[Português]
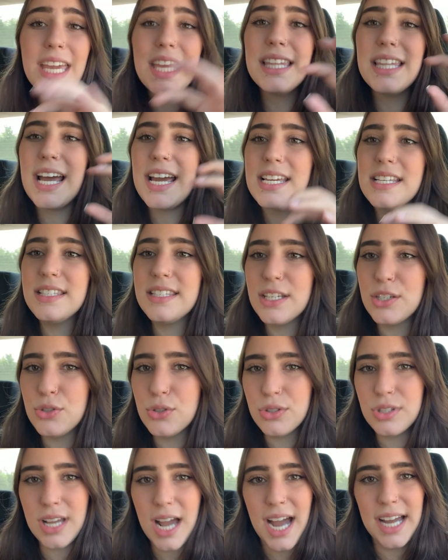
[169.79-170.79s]
E daí
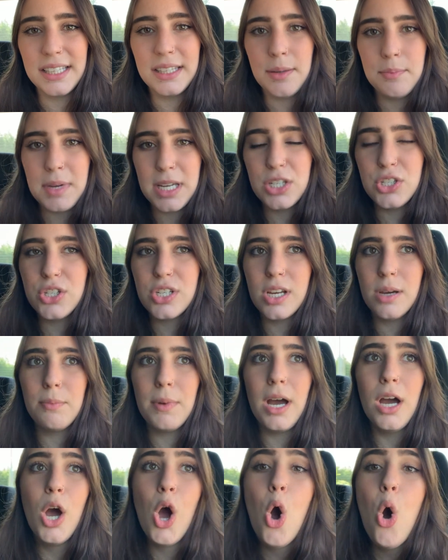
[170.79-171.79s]
City Sky também
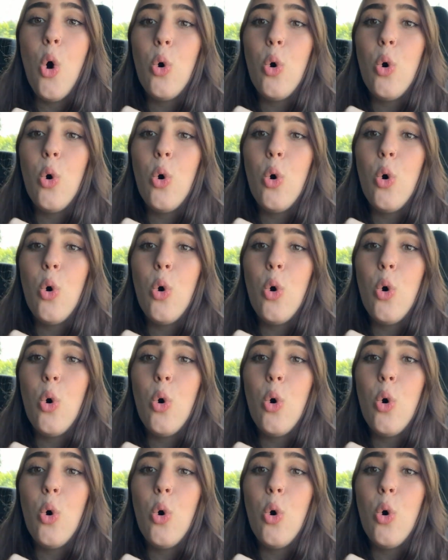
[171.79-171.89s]
chama